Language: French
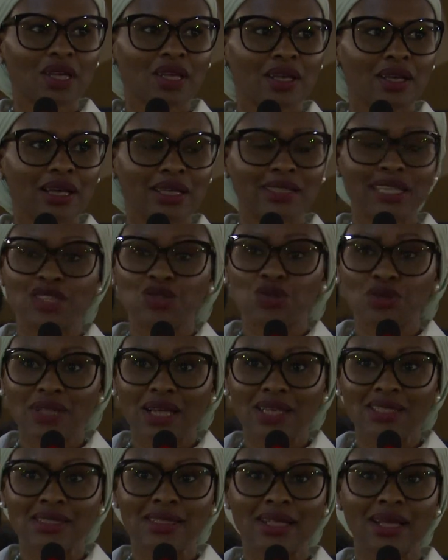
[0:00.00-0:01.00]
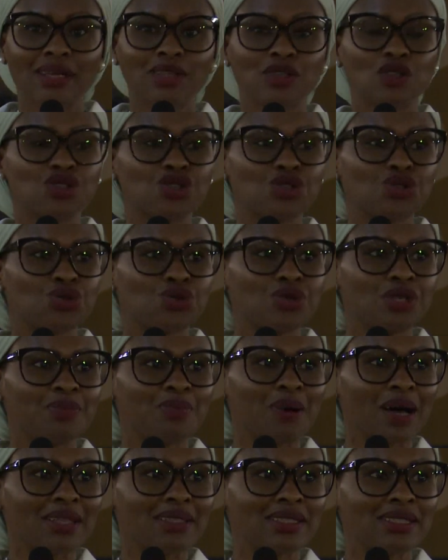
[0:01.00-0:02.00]
C'est suite à cela que je suis
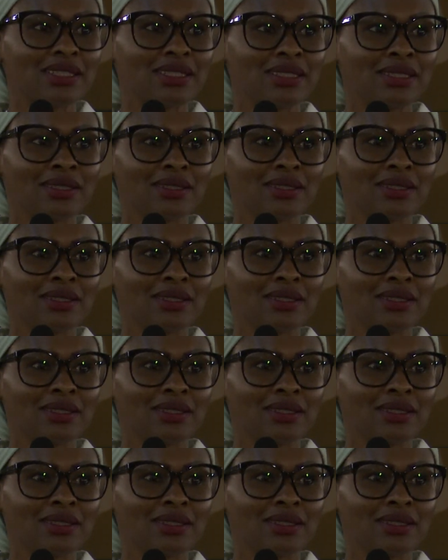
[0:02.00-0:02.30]
partie